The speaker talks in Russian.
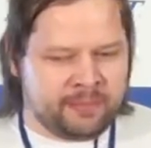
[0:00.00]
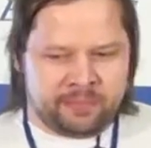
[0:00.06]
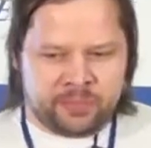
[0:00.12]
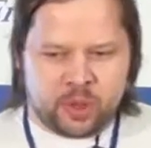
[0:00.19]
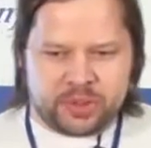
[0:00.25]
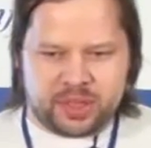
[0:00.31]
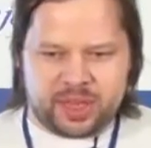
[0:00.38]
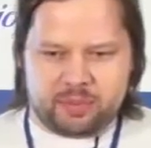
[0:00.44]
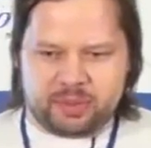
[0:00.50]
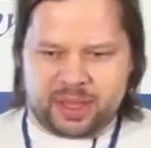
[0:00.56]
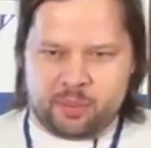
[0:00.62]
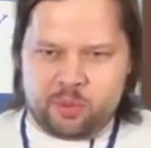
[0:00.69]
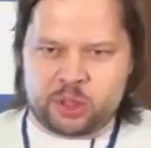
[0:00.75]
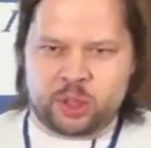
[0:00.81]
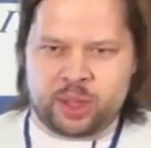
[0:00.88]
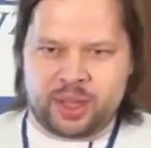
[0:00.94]
но это не
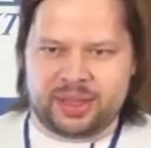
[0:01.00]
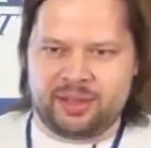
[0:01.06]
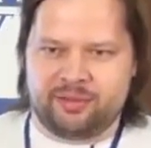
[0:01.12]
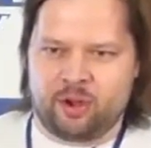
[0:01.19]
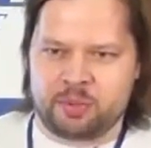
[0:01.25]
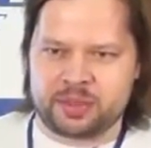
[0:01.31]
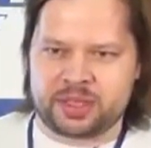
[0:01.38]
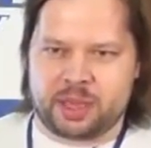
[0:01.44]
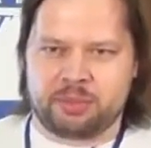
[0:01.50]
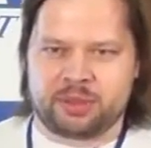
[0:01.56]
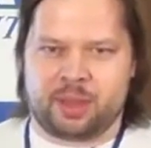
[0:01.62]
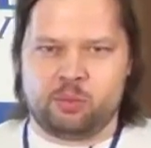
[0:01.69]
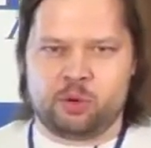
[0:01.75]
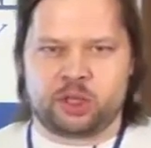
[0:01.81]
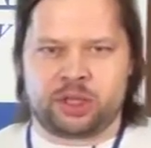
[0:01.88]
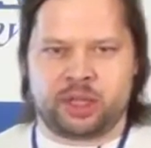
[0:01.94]
потому, что я DevOps, а
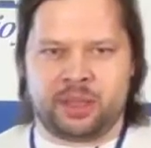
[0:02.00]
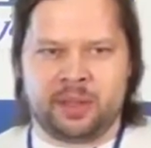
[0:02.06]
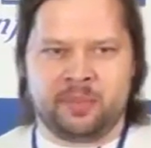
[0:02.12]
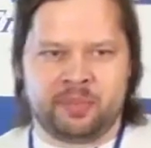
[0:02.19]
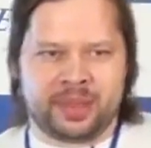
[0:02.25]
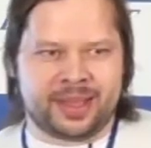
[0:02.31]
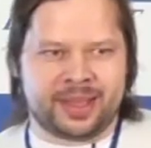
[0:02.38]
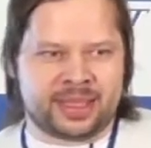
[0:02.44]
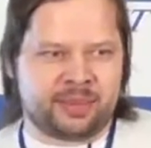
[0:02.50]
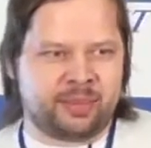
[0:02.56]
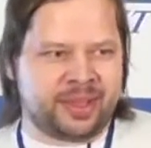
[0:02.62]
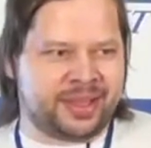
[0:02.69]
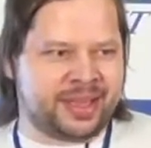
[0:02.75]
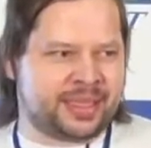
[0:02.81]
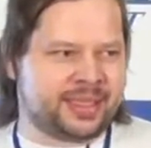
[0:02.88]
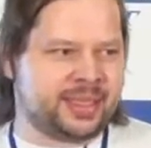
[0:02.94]
потому что, если бы
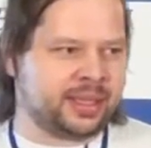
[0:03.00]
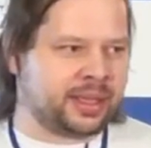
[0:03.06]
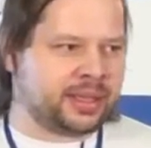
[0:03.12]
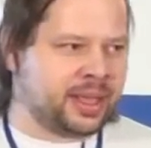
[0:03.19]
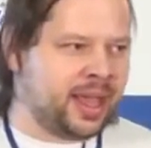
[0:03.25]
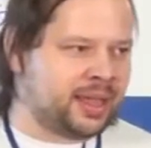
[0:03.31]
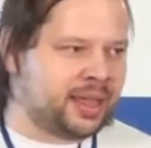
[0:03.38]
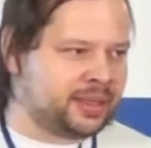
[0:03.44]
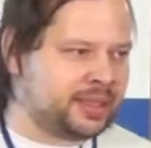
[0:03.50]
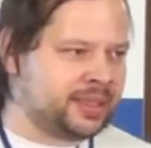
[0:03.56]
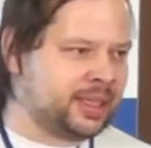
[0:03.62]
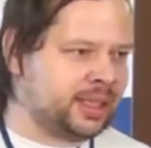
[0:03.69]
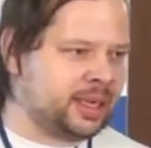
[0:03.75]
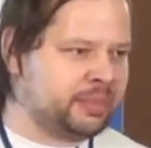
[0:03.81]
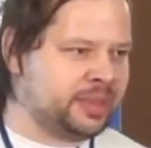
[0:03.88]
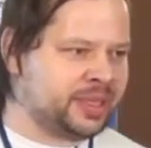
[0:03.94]
это не сделал я, это
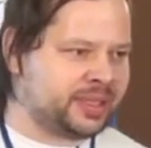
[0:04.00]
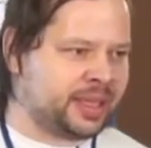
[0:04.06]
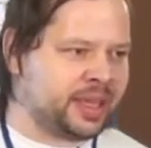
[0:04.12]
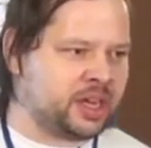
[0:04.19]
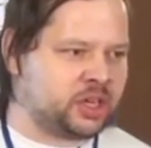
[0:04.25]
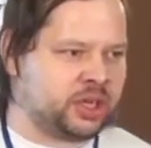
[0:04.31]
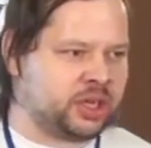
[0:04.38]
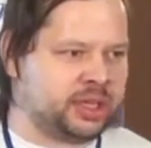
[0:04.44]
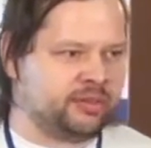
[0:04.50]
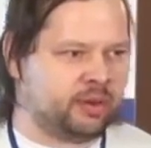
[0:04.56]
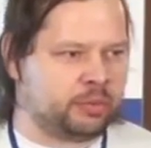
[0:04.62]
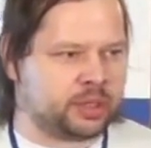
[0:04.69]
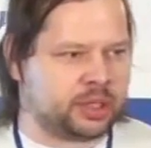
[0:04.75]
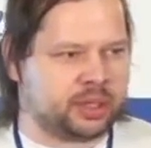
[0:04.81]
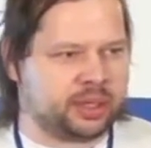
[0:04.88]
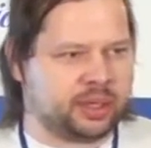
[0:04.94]
сделали бы настоящие
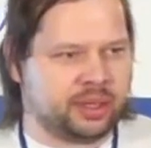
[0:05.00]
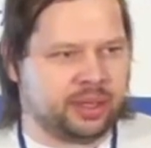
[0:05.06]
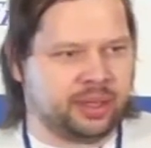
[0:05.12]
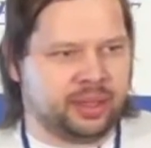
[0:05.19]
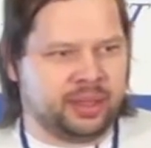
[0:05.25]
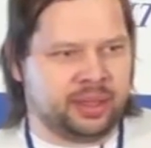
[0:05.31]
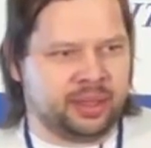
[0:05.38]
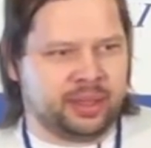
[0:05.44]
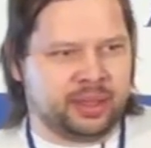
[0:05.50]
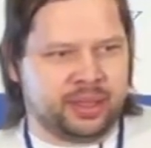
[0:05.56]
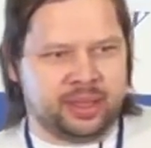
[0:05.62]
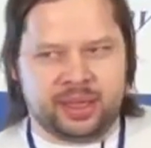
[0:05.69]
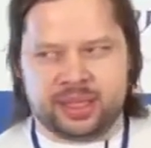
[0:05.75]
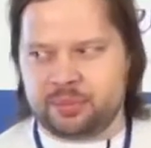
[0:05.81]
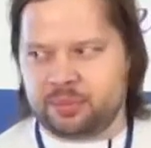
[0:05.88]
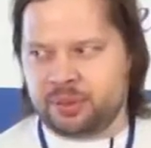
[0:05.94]
DevOps. И
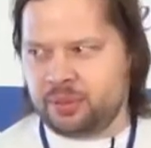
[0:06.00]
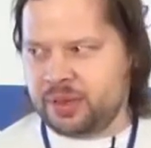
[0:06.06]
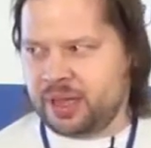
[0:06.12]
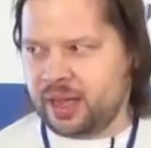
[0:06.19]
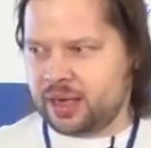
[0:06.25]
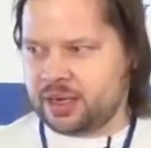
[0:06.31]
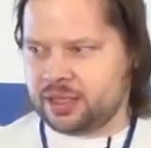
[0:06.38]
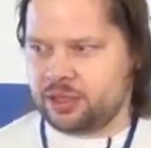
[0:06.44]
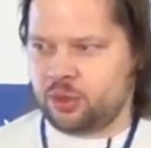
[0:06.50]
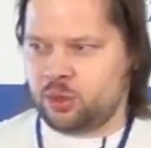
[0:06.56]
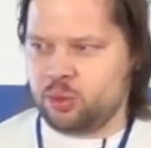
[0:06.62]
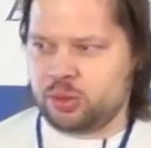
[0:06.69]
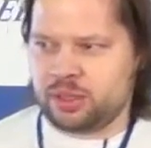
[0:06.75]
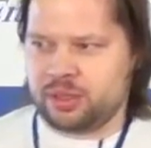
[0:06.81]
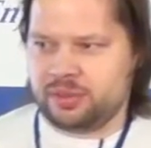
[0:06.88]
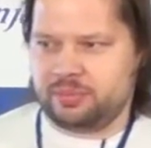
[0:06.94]
это было бы гораздо
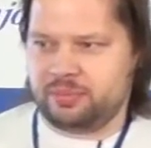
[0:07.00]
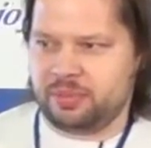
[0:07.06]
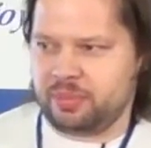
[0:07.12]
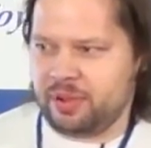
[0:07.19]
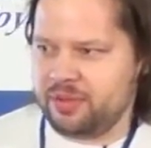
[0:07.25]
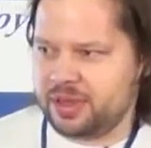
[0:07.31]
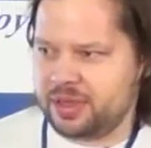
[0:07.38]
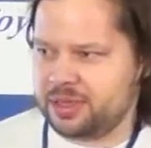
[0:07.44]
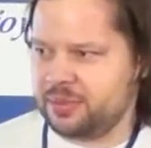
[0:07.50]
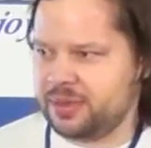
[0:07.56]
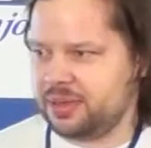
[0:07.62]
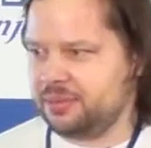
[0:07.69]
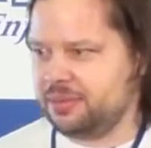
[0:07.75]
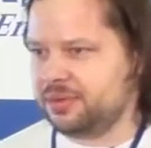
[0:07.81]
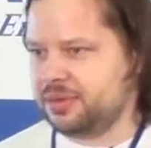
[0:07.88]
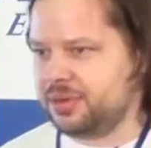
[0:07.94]
хуже, поверьте
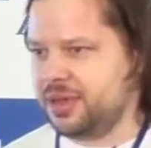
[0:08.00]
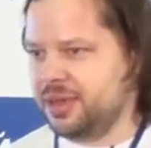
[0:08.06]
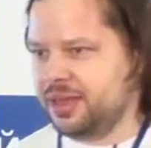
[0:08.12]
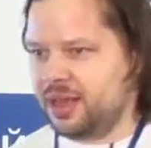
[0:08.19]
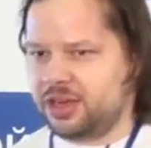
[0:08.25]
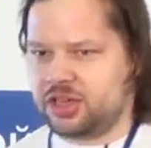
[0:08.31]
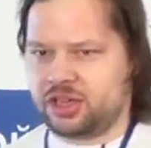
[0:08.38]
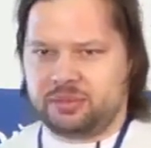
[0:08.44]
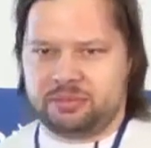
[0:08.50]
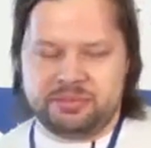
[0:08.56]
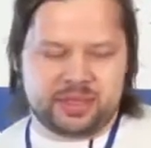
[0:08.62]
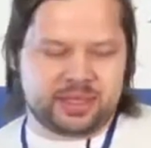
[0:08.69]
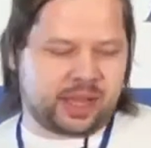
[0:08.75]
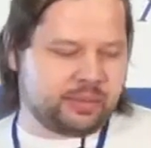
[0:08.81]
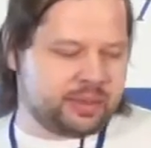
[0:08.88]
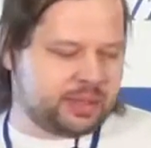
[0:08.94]
мне. Я решил
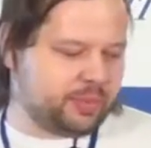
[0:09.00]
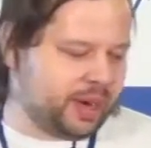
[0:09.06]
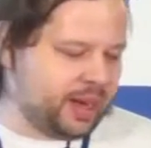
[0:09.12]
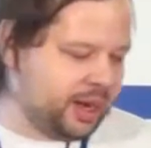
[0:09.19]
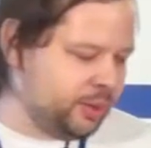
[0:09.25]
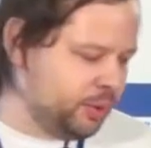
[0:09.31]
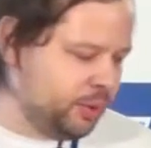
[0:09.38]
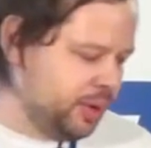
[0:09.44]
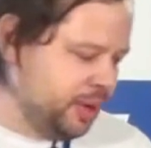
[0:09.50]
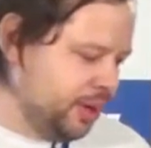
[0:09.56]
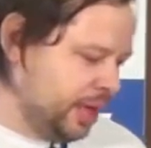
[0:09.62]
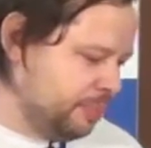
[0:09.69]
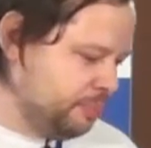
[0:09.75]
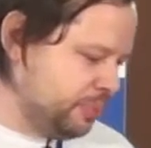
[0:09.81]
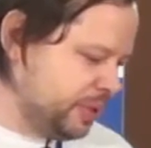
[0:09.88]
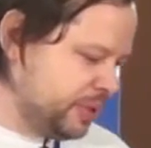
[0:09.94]
застолбить поляну
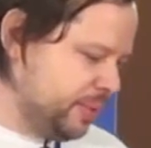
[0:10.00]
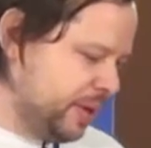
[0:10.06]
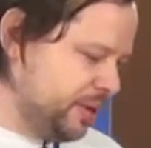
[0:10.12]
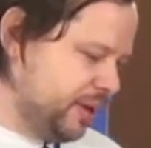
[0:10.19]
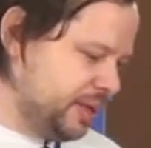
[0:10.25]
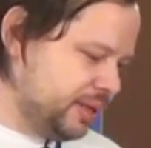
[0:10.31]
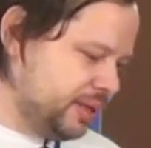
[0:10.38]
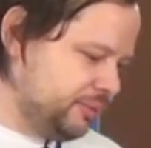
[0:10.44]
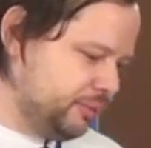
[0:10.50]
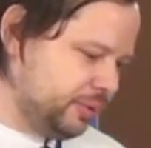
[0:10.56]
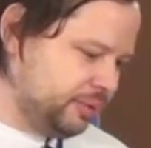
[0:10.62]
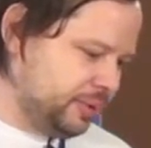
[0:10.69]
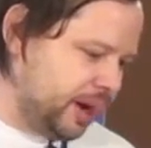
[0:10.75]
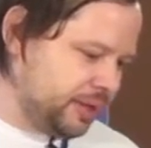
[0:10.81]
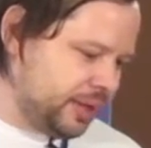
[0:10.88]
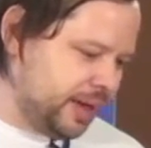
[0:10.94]
и посмотреть, вот,
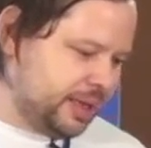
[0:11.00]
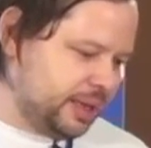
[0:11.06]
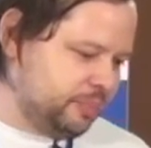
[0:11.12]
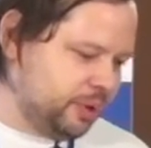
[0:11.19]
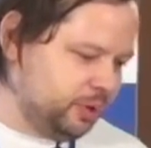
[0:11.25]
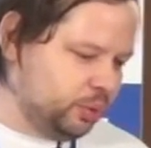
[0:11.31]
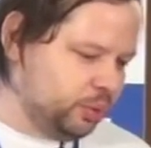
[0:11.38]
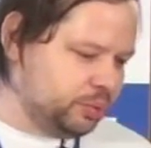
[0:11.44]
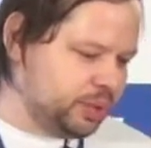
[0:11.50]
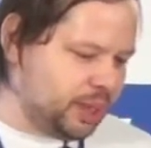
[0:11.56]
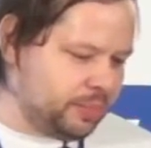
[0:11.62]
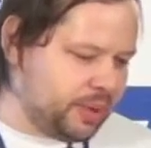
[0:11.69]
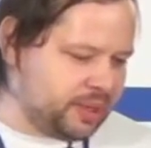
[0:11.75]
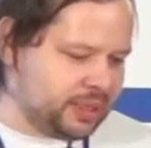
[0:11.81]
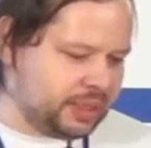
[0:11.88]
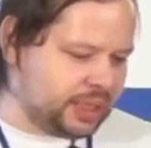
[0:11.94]
когда они придут, я
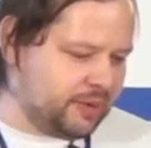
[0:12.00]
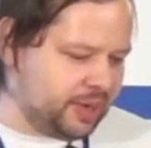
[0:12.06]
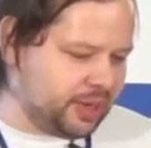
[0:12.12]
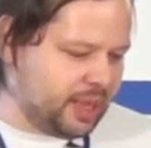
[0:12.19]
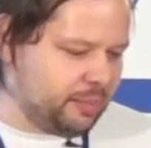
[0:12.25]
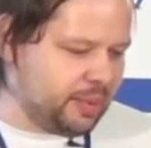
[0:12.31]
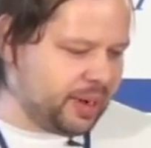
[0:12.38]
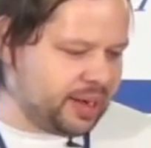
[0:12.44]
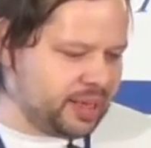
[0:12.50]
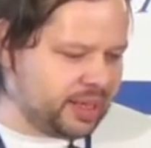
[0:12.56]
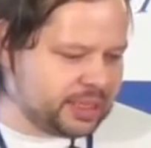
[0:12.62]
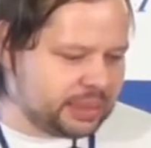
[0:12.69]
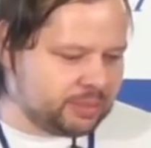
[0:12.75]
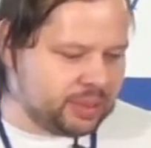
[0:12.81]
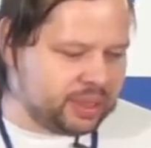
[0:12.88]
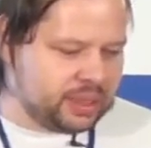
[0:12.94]
бы от них, наверное,
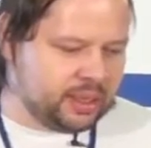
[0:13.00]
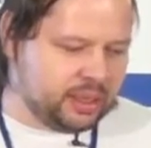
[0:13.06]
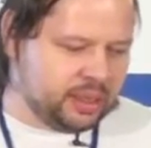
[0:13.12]
оборонялся бы,